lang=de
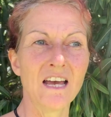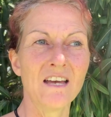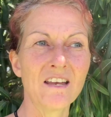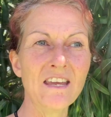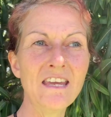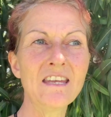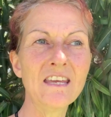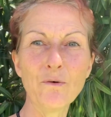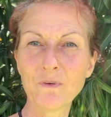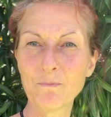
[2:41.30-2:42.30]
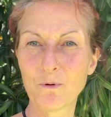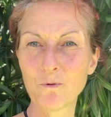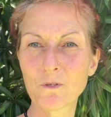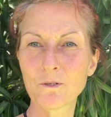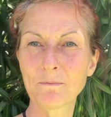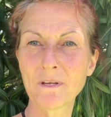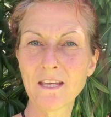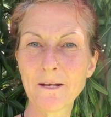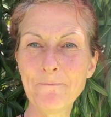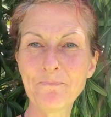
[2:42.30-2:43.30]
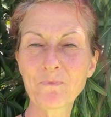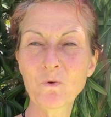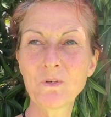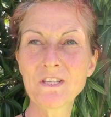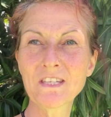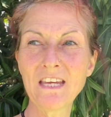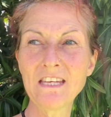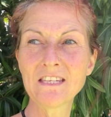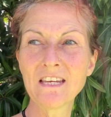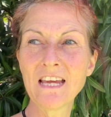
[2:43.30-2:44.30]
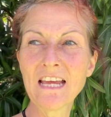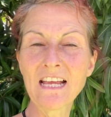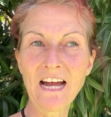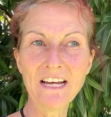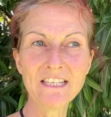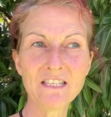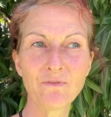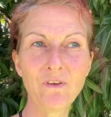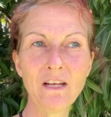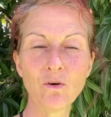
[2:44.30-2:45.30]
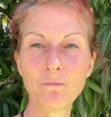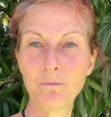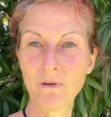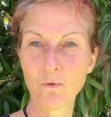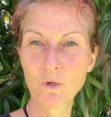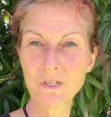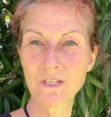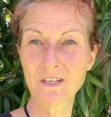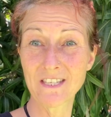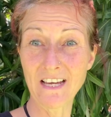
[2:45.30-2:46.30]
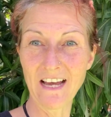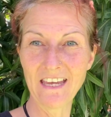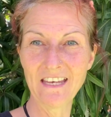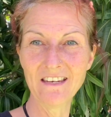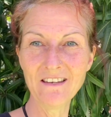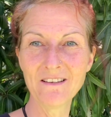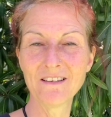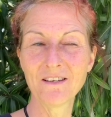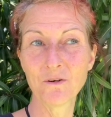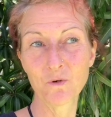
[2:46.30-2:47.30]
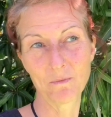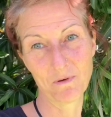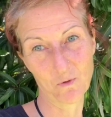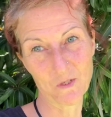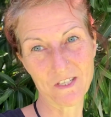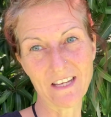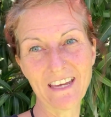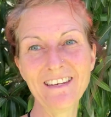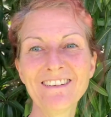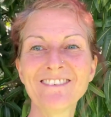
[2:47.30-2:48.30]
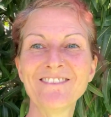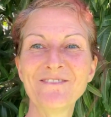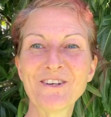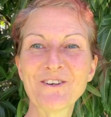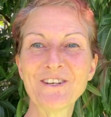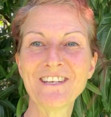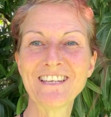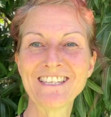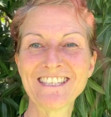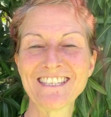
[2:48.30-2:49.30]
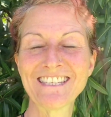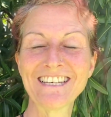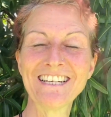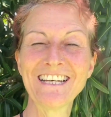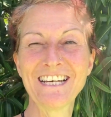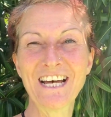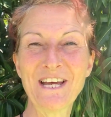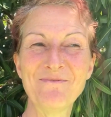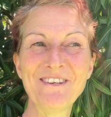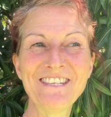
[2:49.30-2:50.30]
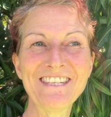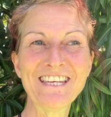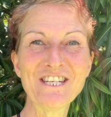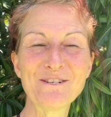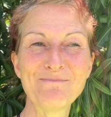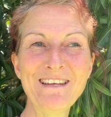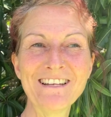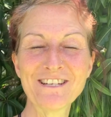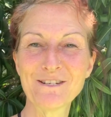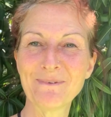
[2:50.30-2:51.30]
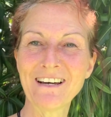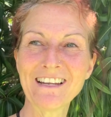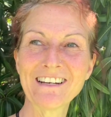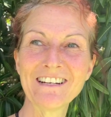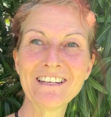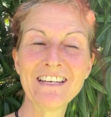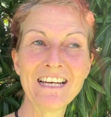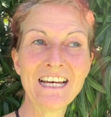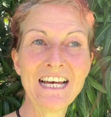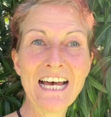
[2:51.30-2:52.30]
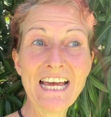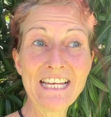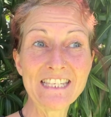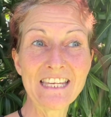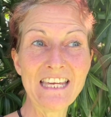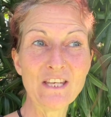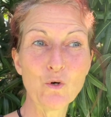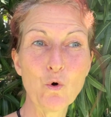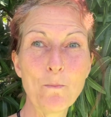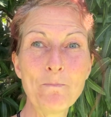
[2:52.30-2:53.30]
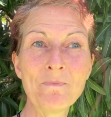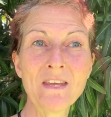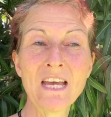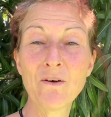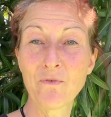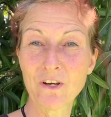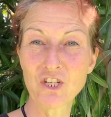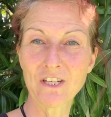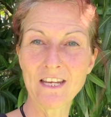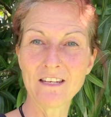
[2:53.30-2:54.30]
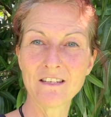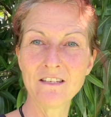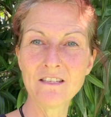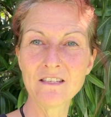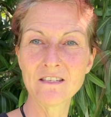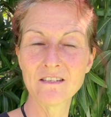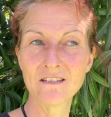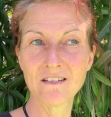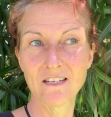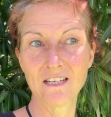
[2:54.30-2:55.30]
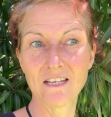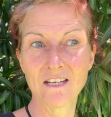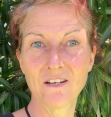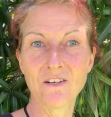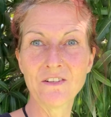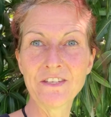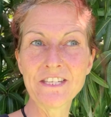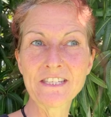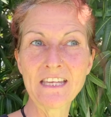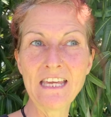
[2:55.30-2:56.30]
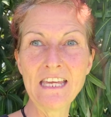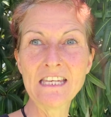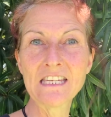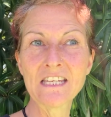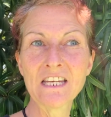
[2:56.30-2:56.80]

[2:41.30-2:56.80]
richtig auf den Punkt zu bringen. Und es geht ganz viel um Bewusstsein oder Bewusstsein. Wir können es ein bisschen spielerisch verhandeln. Es geht um Verständnis und es geht